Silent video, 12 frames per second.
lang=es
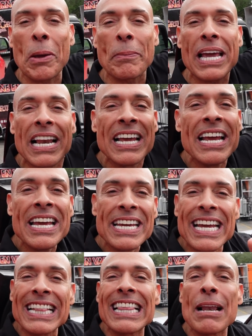de miel
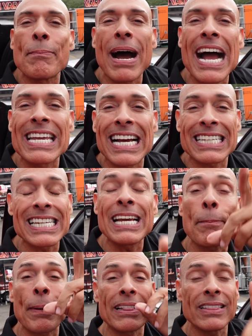y es del más allá. Así
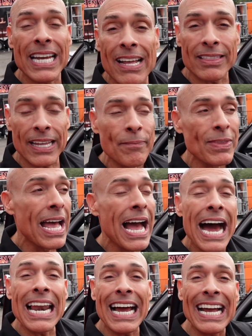que pendiente
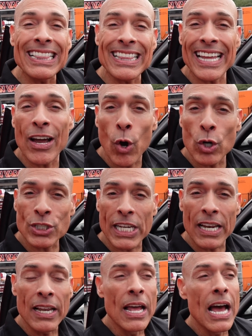a la gente de
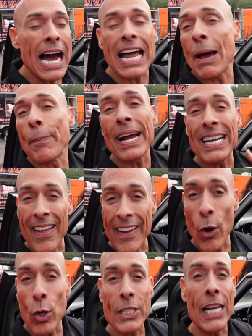Hoskel, a la página
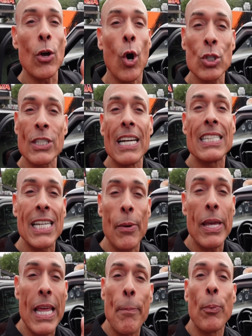de Hoskel,
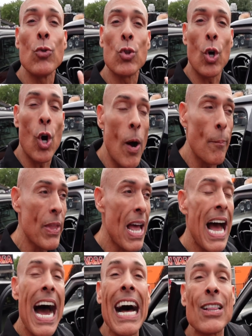hoskelcbd.com,
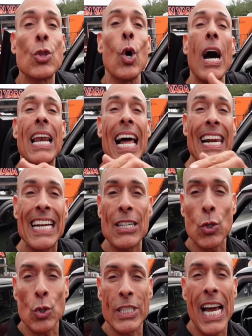a todas las
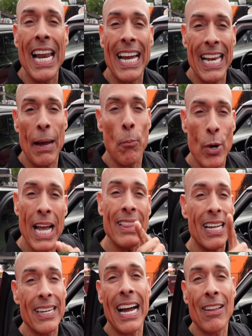redes sociales que las voy a
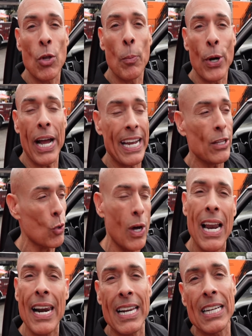estar dejando por aquí,
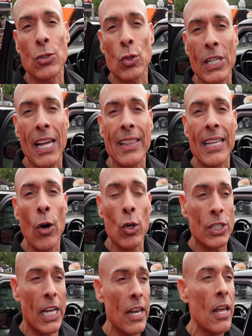todas las redes sociales de
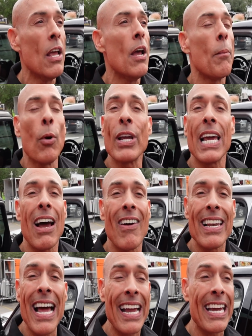Hoskel, porque la
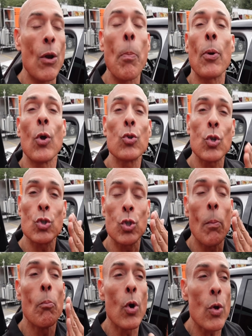verdad es que los productos
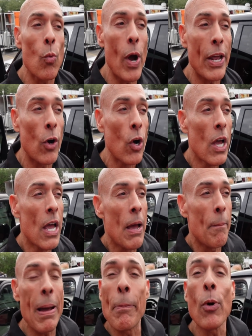son muy buenos.
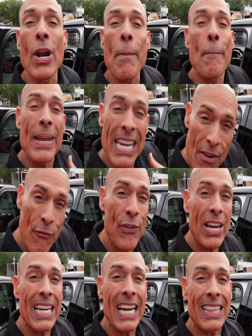Me pone bien
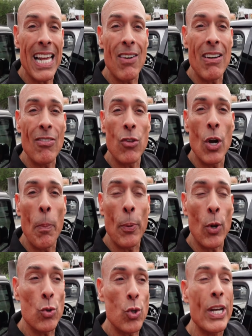feliz estar hablando de los
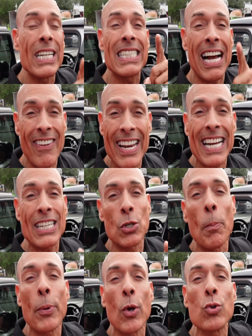productos y saber que
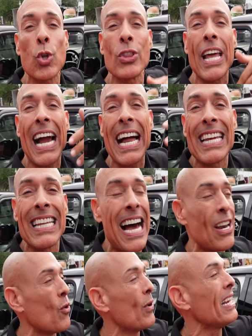son productos de
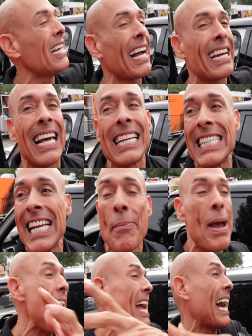calidad. No venir aquí a decirle,
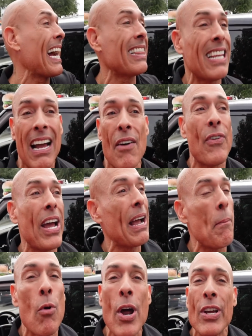mira, que este café
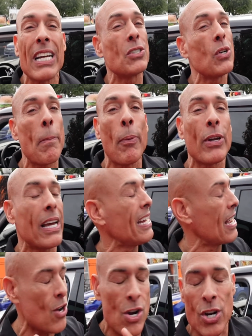que es bueno y que es una
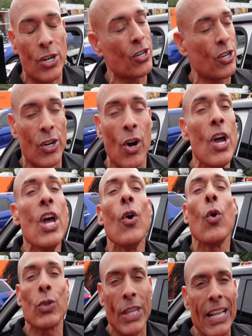porquería. No, no, no, no, no.
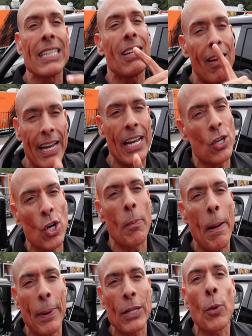Ustedes saben que yo no
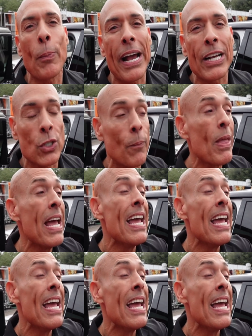me presto para eso.